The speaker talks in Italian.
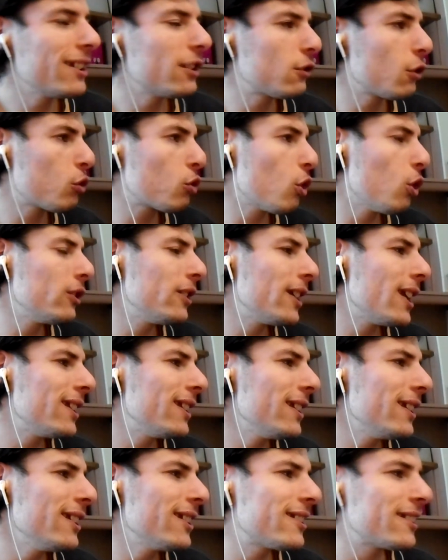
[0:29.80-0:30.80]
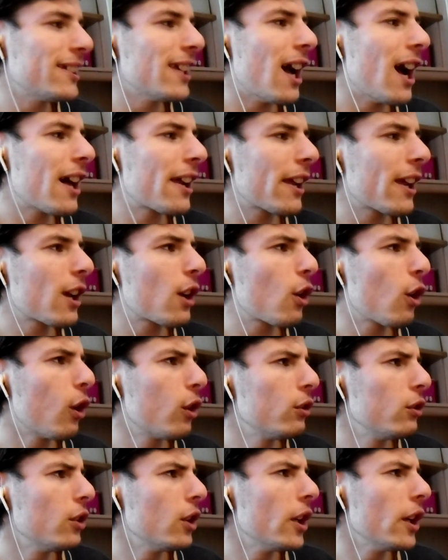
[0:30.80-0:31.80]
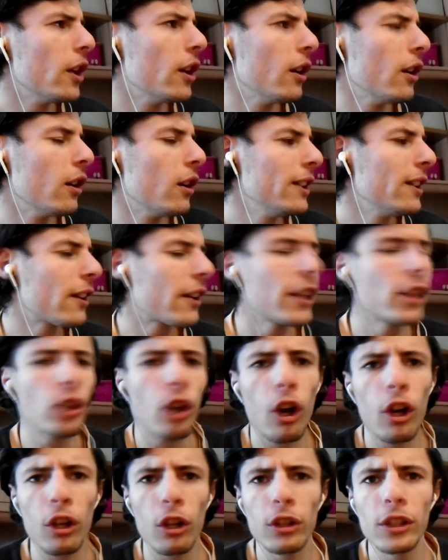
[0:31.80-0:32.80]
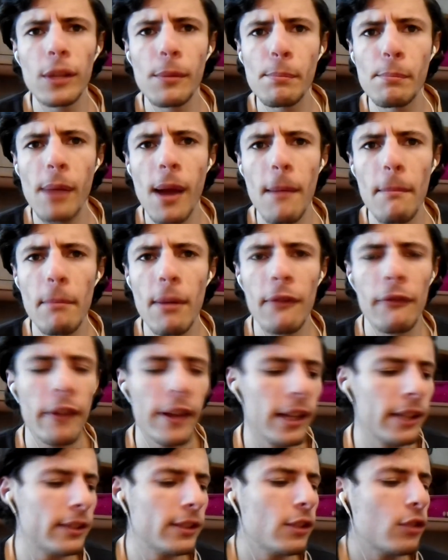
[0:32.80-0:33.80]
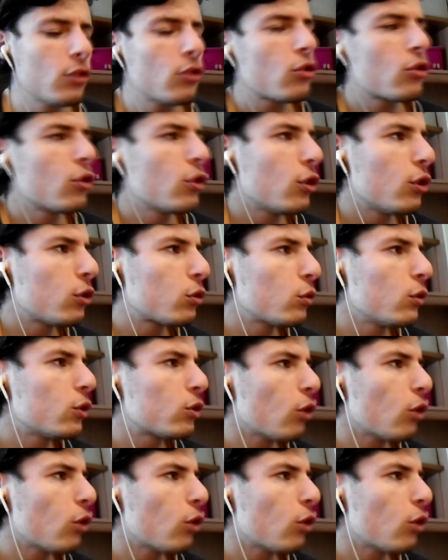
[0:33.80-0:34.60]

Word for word: detto Detto ciò direi di iniziare con eh, il ritorno di Peppe Fetish eh, sui